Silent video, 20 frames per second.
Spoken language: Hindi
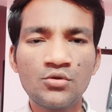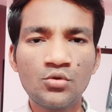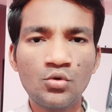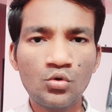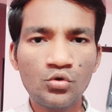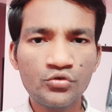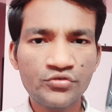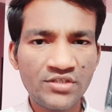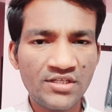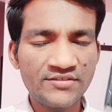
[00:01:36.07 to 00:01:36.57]
तो
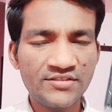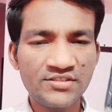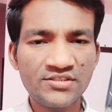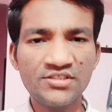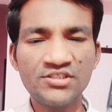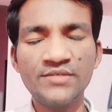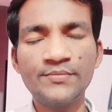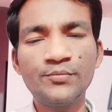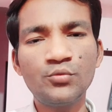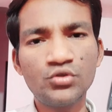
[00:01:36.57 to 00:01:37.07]
उस तरह से
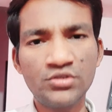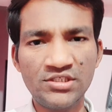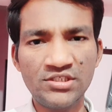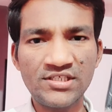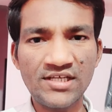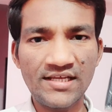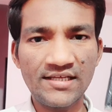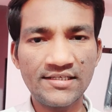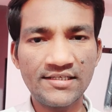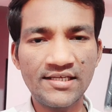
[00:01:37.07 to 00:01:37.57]
चीज़ें पूछी
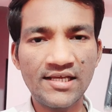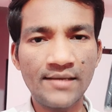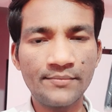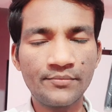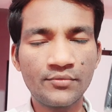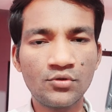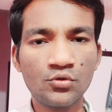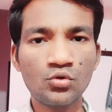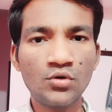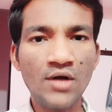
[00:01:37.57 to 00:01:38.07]
जाएंगी
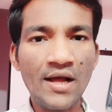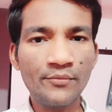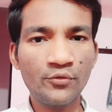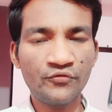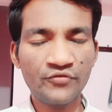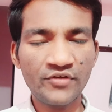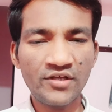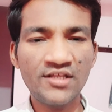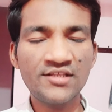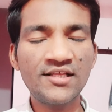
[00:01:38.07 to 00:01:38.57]
आपको तो आप
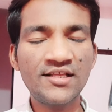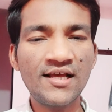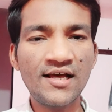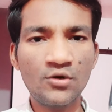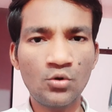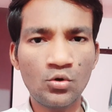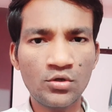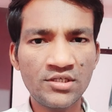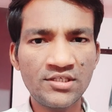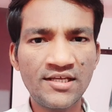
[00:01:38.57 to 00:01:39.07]
उसके लिए
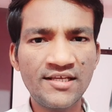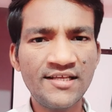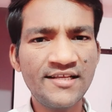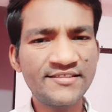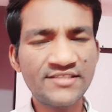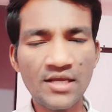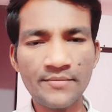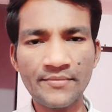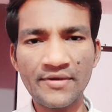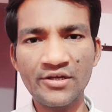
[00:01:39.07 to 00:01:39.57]
तैयार होकर जाएं ये
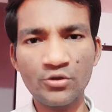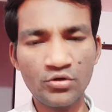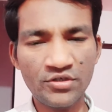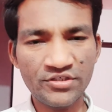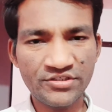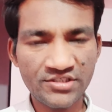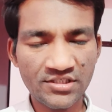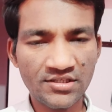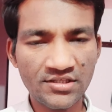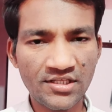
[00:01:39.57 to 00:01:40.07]
सामान्य
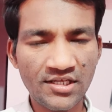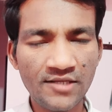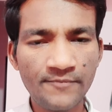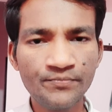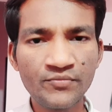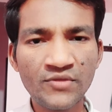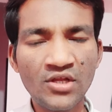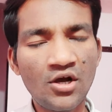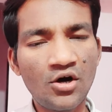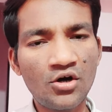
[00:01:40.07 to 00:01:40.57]
क्वेश्चन थे
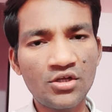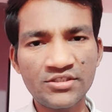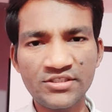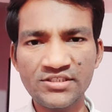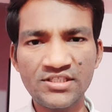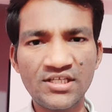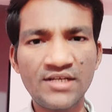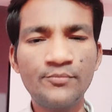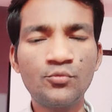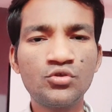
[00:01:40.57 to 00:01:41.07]
और
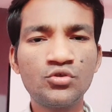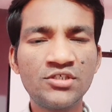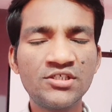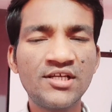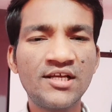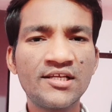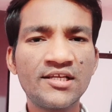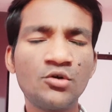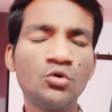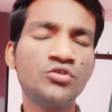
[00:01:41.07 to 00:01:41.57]
इसी तरह पूछे
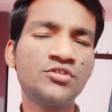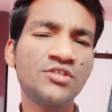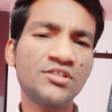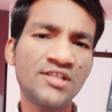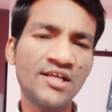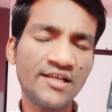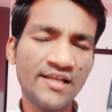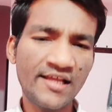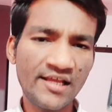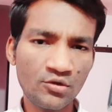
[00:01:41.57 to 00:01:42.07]
जाएंगे हो
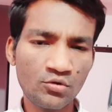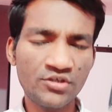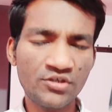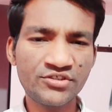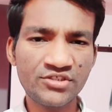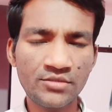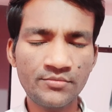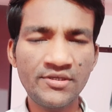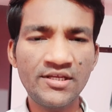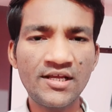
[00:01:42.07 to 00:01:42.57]
सकता है नए
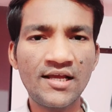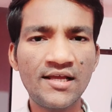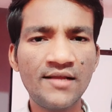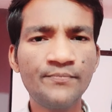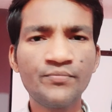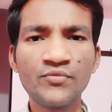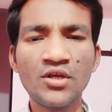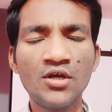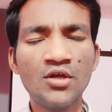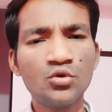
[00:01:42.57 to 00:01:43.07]
क्वेश्चन भी आएँ
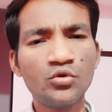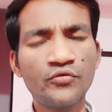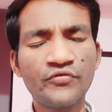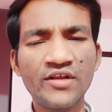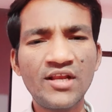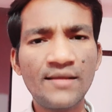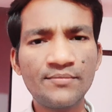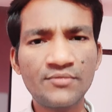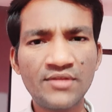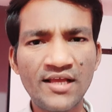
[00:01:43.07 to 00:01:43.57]

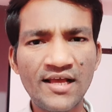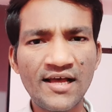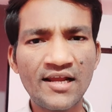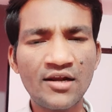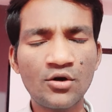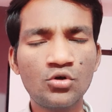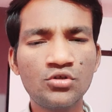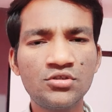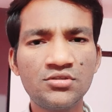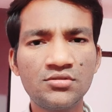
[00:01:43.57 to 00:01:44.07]
उसके लिए आप
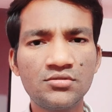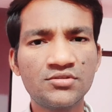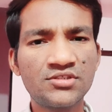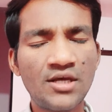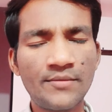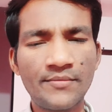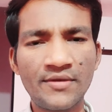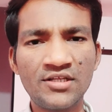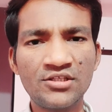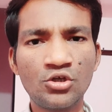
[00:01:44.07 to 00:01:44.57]
तैयार हो
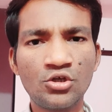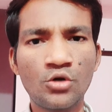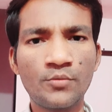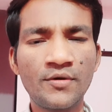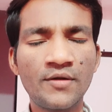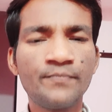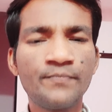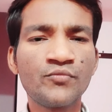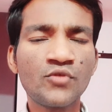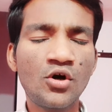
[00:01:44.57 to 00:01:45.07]
सामान्य तौर
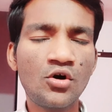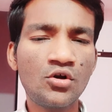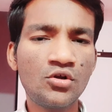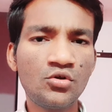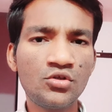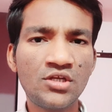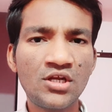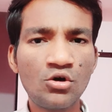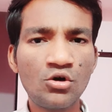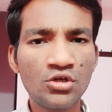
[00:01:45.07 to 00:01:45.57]
पर और
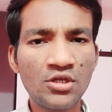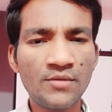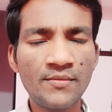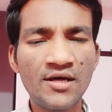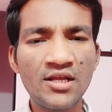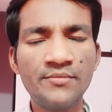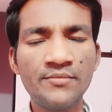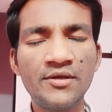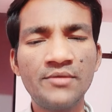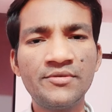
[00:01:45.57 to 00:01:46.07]
योजनाओं के
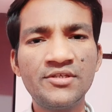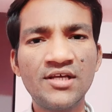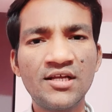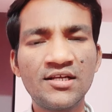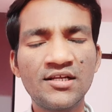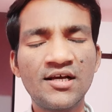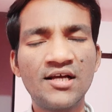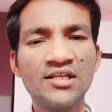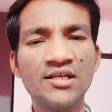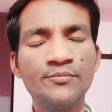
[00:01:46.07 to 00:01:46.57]
बारे में भी
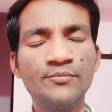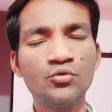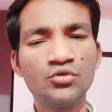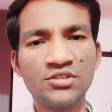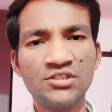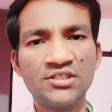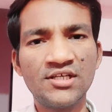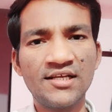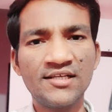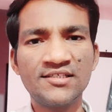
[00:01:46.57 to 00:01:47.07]
जानकारियाँ
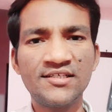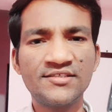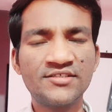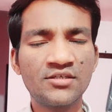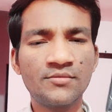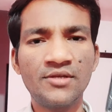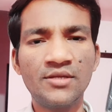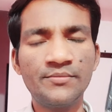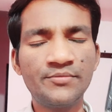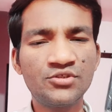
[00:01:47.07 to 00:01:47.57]
पूछी जाएंगी
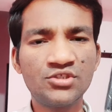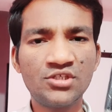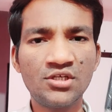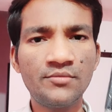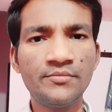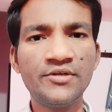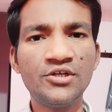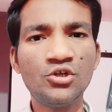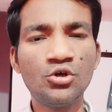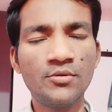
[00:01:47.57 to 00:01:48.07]
जैसे कि मैंने
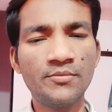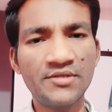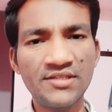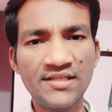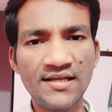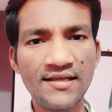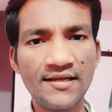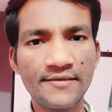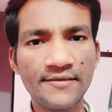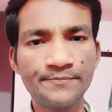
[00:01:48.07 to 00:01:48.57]
पिछली वीडियो में
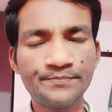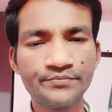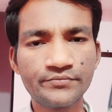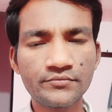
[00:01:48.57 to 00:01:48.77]
बताया